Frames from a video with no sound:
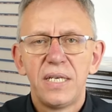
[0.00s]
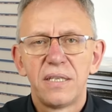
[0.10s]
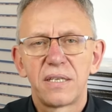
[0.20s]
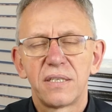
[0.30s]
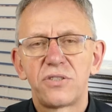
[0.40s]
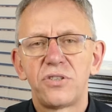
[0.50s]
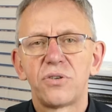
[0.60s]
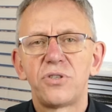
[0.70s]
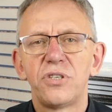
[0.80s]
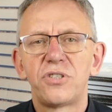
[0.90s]
Natomiast czy
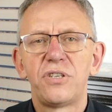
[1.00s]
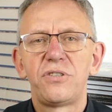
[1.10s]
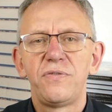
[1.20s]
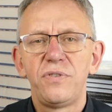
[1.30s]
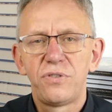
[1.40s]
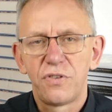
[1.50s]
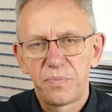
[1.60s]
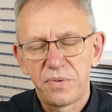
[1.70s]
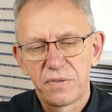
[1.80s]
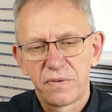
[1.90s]
to się rzeczywiście
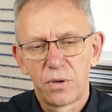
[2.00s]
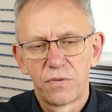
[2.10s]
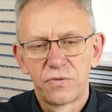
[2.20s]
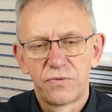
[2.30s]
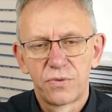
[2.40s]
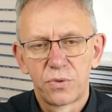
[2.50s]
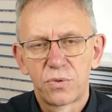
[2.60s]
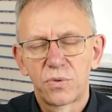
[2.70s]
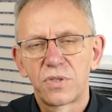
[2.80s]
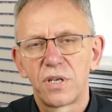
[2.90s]
wpisywało w ruch
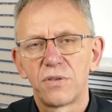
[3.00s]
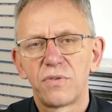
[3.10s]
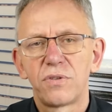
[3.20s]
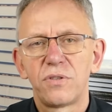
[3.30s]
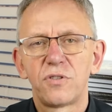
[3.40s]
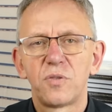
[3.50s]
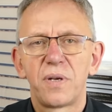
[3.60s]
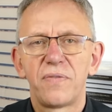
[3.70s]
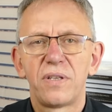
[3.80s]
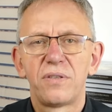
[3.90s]
krucjatowy, to jest to
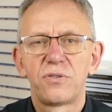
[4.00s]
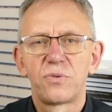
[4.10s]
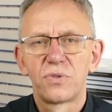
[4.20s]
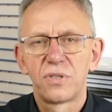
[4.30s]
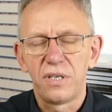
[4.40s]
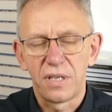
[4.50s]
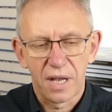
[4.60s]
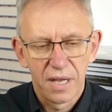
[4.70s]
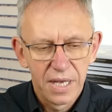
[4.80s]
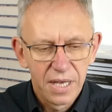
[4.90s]
sprawa dyskusyjna.
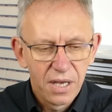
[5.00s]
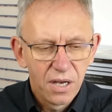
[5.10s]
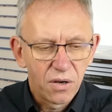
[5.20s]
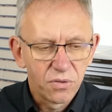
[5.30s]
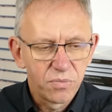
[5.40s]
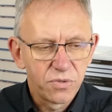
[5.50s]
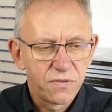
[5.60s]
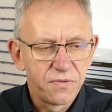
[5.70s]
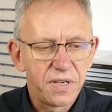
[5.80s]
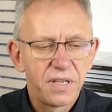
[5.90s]
O tym,
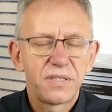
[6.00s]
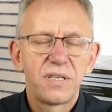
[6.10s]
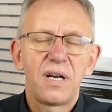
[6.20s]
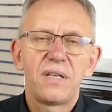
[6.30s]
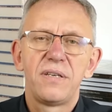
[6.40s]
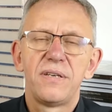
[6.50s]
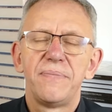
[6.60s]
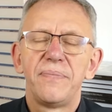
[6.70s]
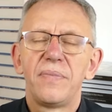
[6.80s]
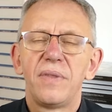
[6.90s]
że Wenecjanie,
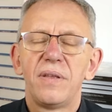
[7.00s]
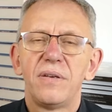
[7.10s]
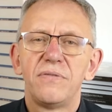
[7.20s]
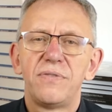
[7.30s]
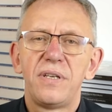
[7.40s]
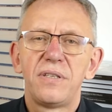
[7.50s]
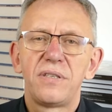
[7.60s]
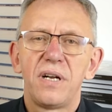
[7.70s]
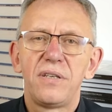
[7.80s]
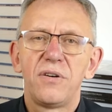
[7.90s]

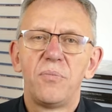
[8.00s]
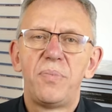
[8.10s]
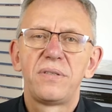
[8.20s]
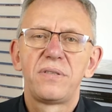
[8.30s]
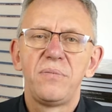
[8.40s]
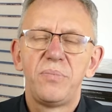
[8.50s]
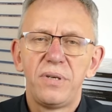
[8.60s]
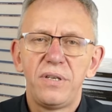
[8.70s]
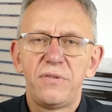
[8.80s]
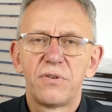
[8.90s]
Wenecjanie obecni
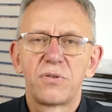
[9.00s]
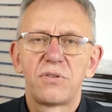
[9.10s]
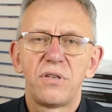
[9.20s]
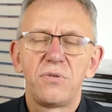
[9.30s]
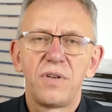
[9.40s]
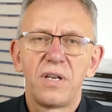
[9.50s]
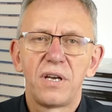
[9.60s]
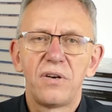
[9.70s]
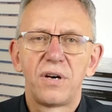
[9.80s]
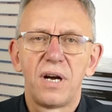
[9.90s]
byli w otoczeniu
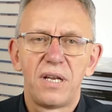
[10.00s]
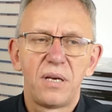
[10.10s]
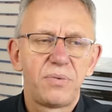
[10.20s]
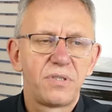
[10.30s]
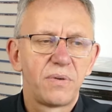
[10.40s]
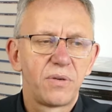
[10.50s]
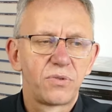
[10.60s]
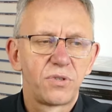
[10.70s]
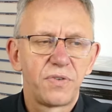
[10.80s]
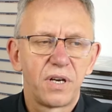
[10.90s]
Wielkiego Hana, pisała
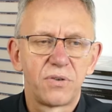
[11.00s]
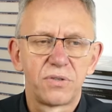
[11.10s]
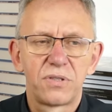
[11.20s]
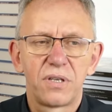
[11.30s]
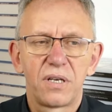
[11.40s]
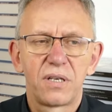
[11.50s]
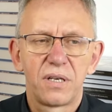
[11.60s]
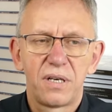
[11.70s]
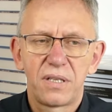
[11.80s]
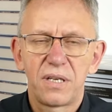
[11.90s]
już Zofia Kossak,
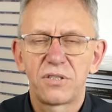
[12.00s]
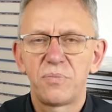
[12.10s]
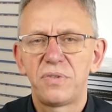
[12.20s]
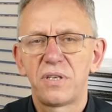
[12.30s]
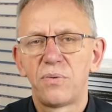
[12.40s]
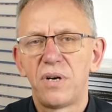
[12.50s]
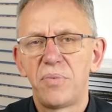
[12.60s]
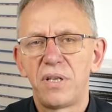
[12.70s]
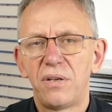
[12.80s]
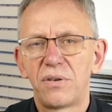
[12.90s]
a także pisał
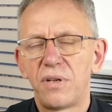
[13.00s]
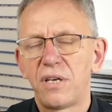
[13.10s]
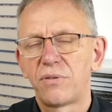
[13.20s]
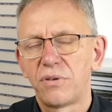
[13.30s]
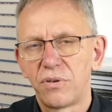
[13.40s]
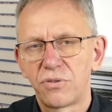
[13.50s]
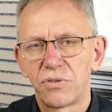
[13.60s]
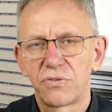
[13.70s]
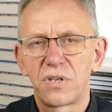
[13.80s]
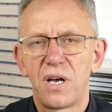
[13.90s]
Gabriel Ronej, którego
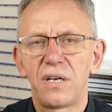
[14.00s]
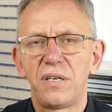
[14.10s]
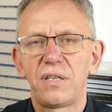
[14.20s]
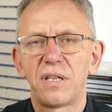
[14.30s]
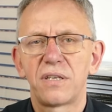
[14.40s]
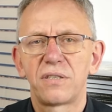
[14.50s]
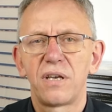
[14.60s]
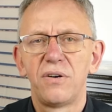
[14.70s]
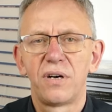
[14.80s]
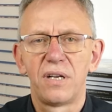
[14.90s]
książka Anglik
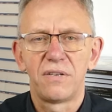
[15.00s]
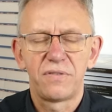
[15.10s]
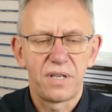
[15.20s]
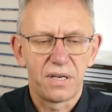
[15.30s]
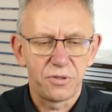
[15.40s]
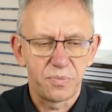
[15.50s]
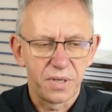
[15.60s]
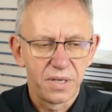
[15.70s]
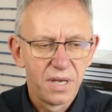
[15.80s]
tatarskiego Hana wydaliśmy.